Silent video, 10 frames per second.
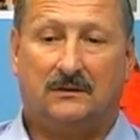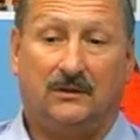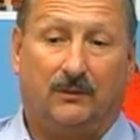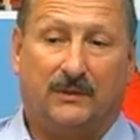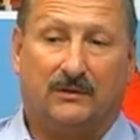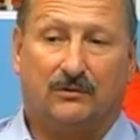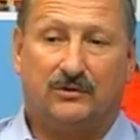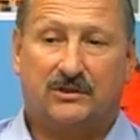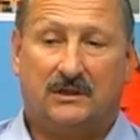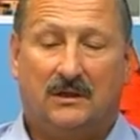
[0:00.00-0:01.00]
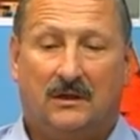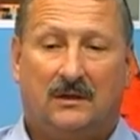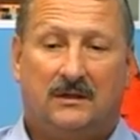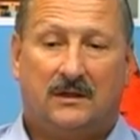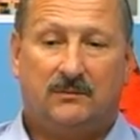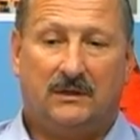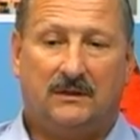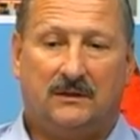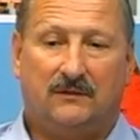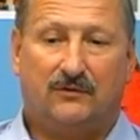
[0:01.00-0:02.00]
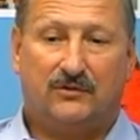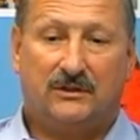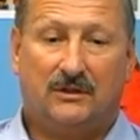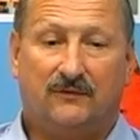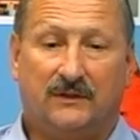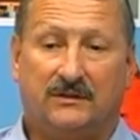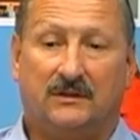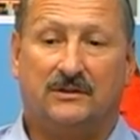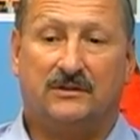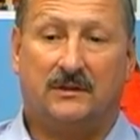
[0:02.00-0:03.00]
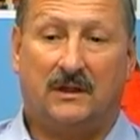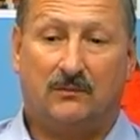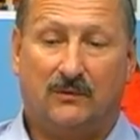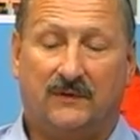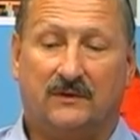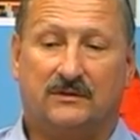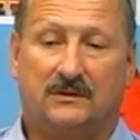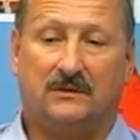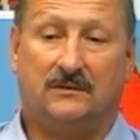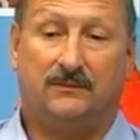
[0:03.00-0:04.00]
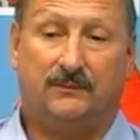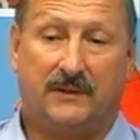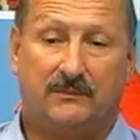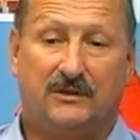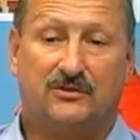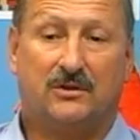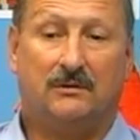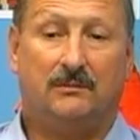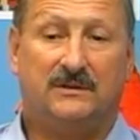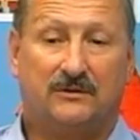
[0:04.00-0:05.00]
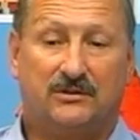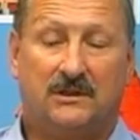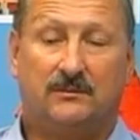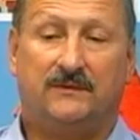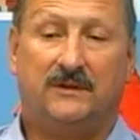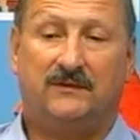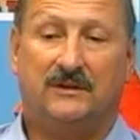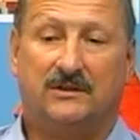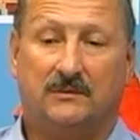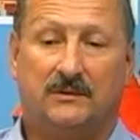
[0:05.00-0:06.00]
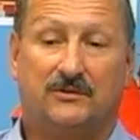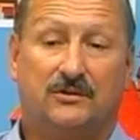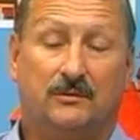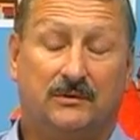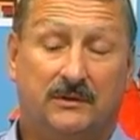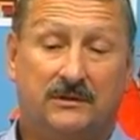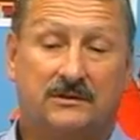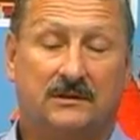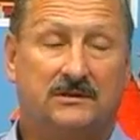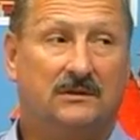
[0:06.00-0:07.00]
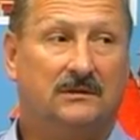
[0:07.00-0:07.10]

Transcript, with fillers: e, i opiekuńcze, jak mieli w Rusinowie. Tyle, że jak mówię, że tam mieli szkołę blisko siebie. W tej chwili trzeba będzie do szkoły dojeżdżać. Ale z